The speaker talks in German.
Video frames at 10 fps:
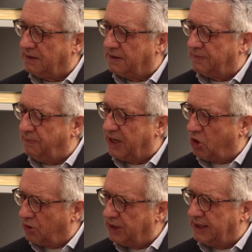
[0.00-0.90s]
äh,
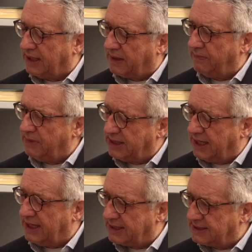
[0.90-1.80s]
begonnen haben mit
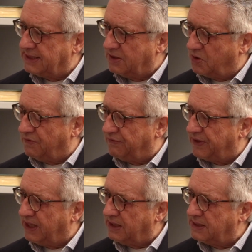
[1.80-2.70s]
der ersten
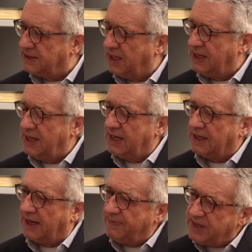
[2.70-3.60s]
Konferenz,
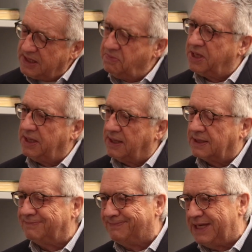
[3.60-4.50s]
habe ich mir
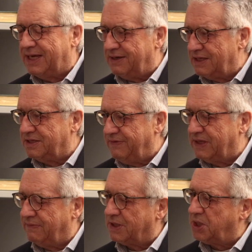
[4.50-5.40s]
gedacht, naja, das
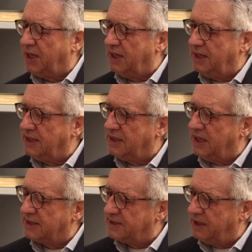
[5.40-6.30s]
wird wahrscheinlich die
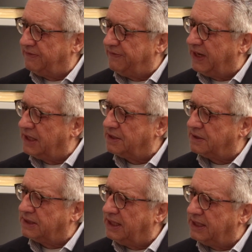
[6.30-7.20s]
erste, aber vielleicht
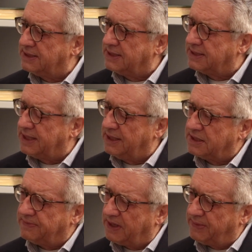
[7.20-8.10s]
auch die letzte sein.
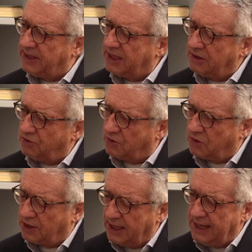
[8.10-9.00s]
Es war aber dann
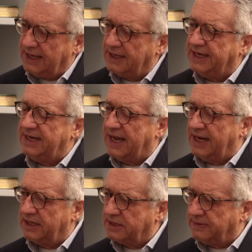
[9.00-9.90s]
doch in
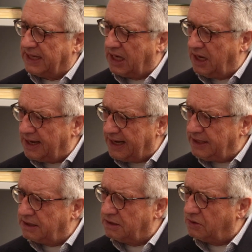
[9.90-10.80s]
einer zwar
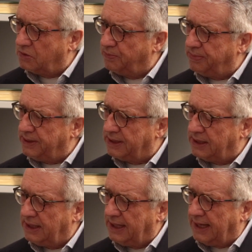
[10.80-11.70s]
kleinen Gruppe
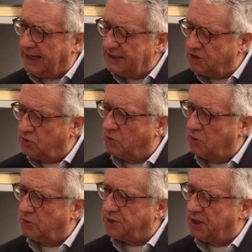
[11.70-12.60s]
ein so
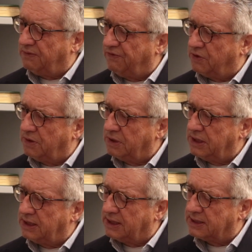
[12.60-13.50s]
großer Erfolg,
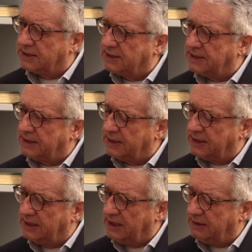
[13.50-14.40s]
dass äh,
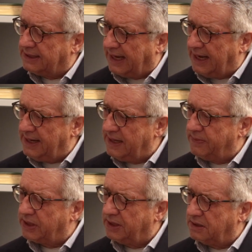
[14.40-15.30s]
die
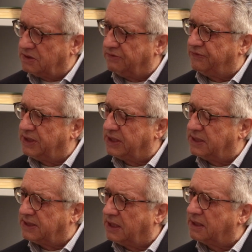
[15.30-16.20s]
Teilnehmerinnen sofort
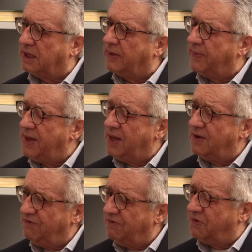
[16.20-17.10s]
gesagt haben,
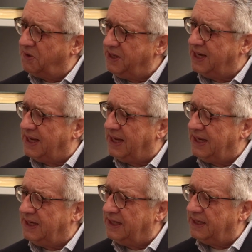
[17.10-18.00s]
wir wollen
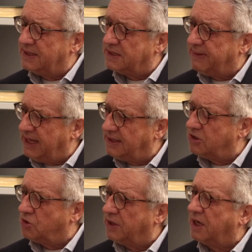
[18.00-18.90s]
eine zweite
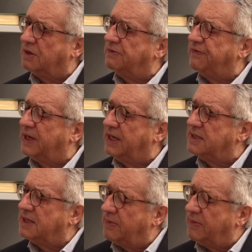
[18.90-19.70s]
solche Konferenz